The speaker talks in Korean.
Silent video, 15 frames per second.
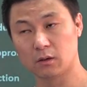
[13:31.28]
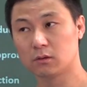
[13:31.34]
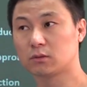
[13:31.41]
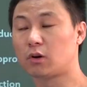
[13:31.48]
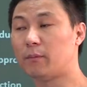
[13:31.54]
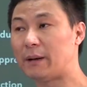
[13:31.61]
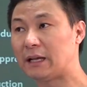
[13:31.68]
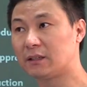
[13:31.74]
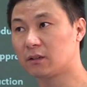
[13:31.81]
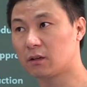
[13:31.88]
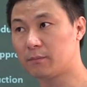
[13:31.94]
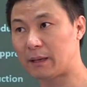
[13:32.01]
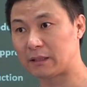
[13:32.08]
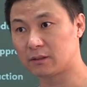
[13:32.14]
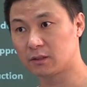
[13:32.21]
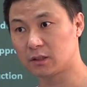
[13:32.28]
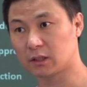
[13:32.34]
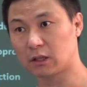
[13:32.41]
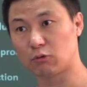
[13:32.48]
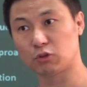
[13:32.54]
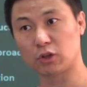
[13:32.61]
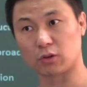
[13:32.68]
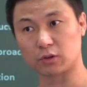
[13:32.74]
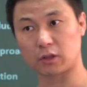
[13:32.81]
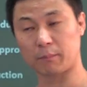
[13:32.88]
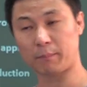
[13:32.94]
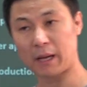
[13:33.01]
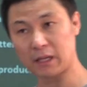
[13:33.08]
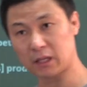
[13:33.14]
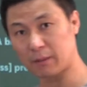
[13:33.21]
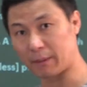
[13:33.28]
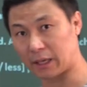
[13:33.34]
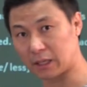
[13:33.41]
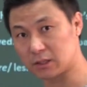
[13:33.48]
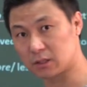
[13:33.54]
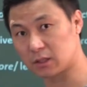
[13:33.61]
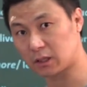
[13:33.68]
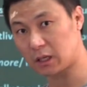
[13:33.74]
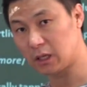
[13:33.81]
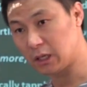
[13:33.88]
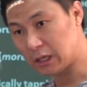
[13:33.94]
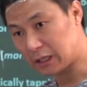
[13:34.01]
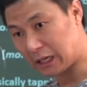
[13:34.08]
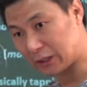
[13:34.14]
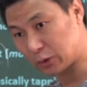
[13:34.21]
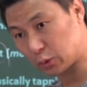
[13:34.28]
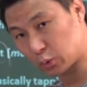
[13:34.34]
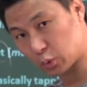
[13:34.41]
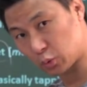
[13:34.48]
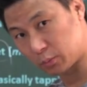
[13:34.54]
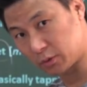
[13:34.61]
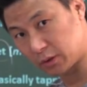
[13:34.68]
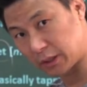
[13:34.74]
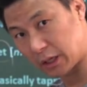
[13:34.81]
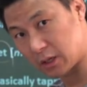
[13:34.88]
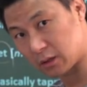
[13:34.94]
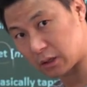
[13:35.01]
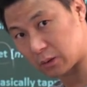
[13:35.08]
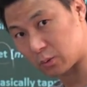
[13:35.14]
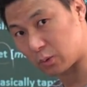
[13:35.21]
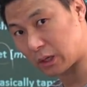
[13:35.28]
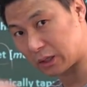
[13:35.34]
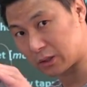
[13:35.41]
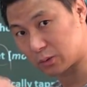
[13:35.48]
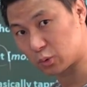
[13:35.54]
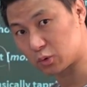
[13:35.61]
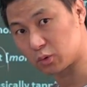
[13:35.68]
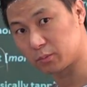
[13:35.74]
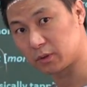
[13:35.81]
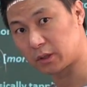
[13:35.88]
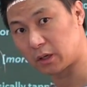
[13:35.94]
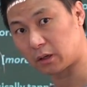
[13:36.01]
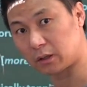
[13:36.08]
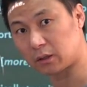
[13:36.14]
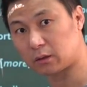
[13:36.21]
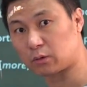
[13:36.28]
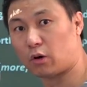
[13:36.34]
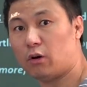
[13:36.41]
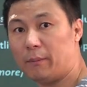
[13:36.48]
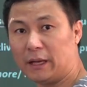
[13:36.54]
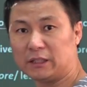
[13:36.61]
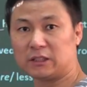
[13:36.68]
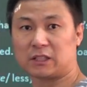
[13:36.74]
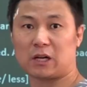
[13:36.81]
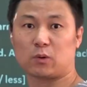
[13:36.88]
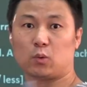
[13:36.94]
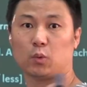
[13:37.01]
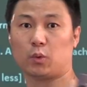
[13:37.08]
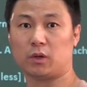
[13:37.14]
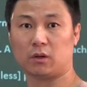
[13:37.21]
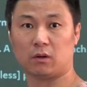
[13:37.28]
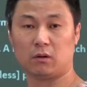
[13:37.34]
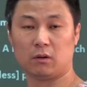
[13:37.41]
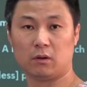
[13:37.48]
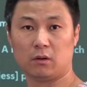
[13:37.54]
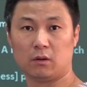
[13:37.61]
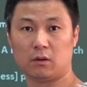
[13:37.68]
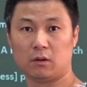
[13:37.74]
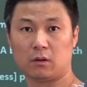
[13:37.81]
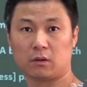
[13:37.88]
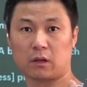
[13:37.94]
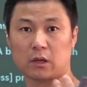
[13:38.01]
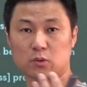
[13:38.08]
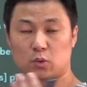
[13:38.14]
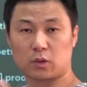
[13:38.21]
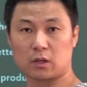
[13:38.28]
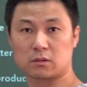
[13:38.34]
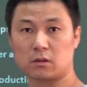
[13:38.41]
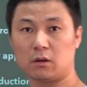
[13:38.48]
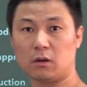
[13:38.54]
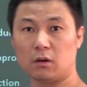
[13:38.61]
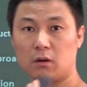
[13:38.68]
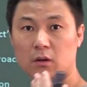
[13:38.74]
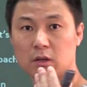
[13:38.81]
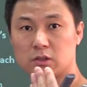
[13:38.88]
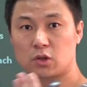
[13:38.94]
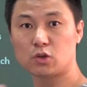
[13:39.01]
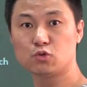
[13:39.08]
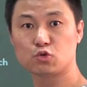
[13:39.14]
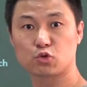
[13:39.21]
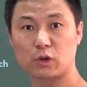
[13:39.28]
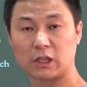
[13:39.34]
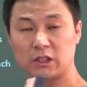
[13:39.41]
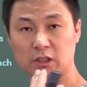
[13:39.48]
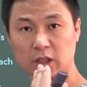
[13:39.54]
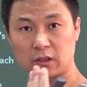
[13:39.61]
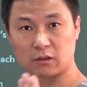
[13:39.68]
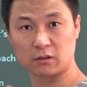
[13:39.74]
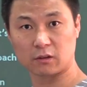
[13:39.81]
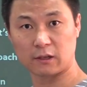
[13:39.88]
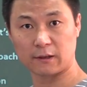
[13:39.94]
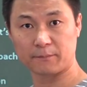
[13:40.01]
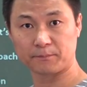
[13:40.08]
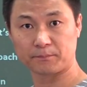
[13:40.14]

더 많은 걸 만드니까 우리는 어때 팔게 많아지니까 가격도 좀 더 내려가고 가격도 좀 더 내려가니까 더 많이 사고 오히려 계속해서 선순환이 되는 거야